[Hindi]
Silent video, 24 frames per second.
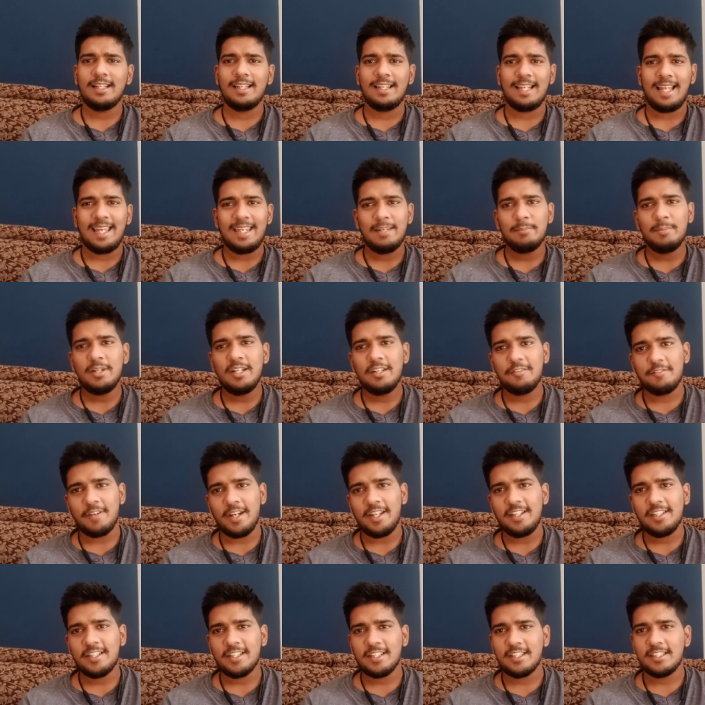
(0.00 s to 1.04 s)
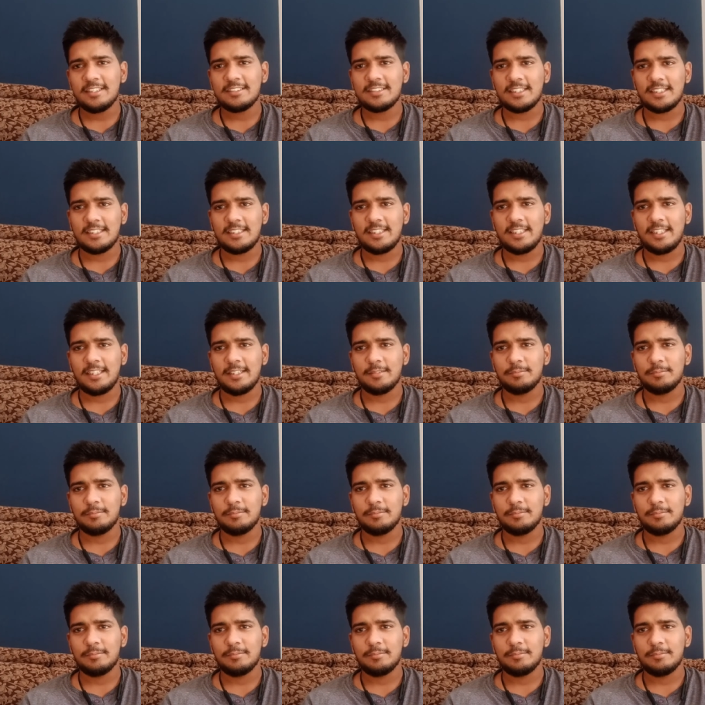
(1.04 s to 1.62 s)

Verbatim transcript: लाइन में डिफाइन करना चाहते हैं